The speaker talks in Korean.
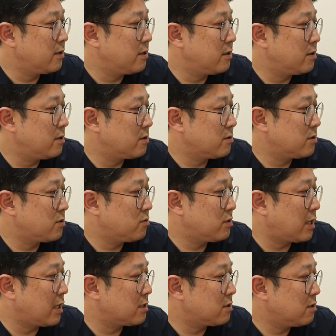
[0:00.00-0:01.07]
어, 그리고
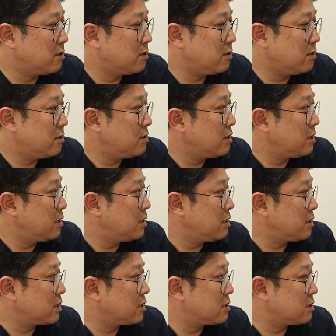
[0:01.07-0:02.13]
나서
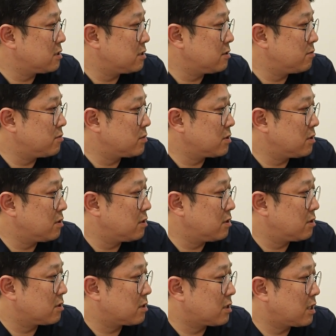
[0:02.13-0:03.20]
이게 지금
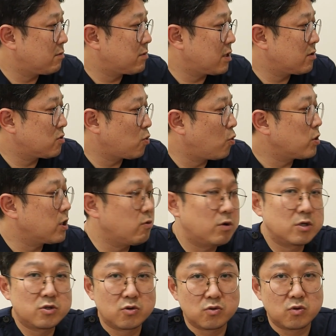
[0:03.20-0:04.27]
어 그렇다고 해서
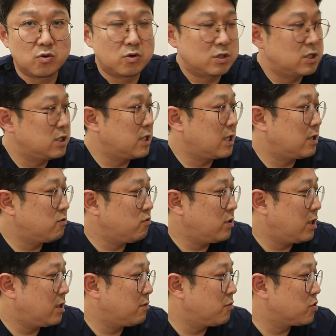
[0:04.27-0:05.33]
5개월 정도 지난
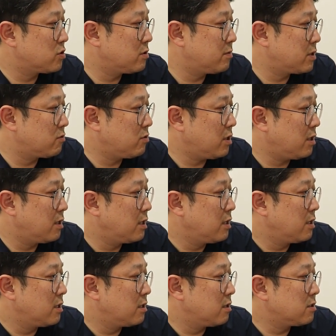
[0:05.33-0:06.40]
후의 모습이고요.
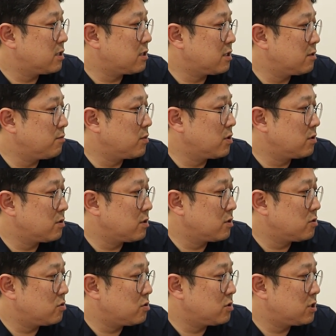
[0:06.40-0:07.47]
어쨌든 뭐
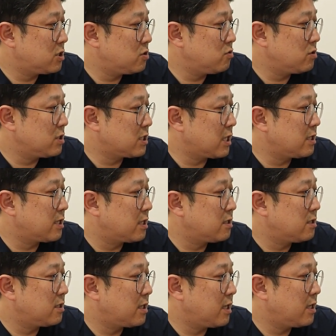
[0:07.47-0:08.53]
연, 주 치유는 잘
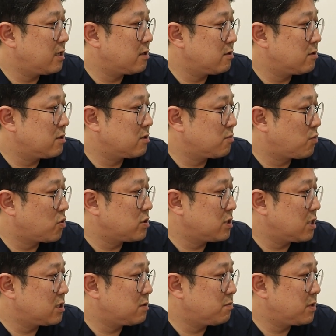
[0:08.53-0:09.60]
됐는데 어,
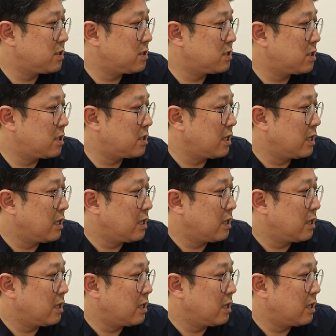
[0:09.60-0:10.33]
보시다시피 이제